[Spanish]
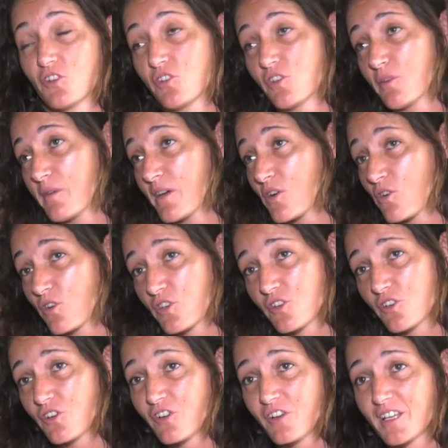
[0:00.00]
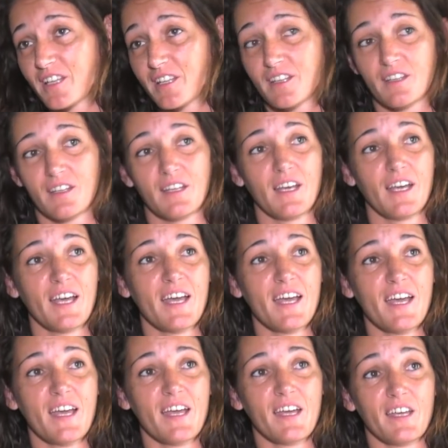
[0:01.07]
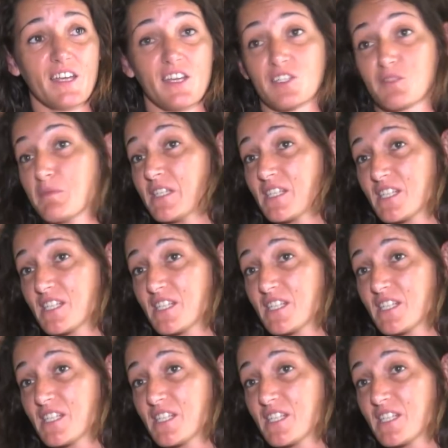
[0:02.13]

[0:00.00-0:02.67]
donde vengo yo y es mi